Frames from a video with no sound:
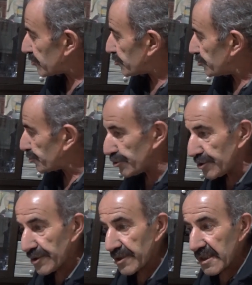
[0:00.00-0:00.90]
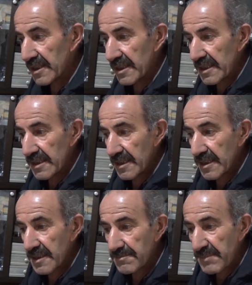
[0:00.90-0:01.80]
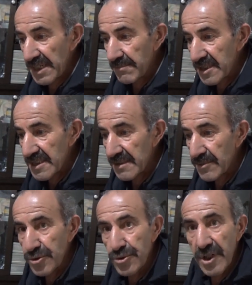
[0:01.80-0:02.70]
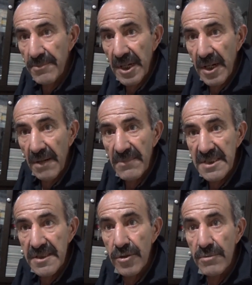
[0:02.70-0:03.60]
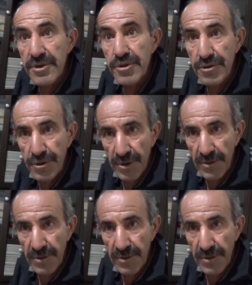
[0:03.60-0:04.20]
suçluyu benim kızımı suçlamaya kalkmasınlar o bir çocuk.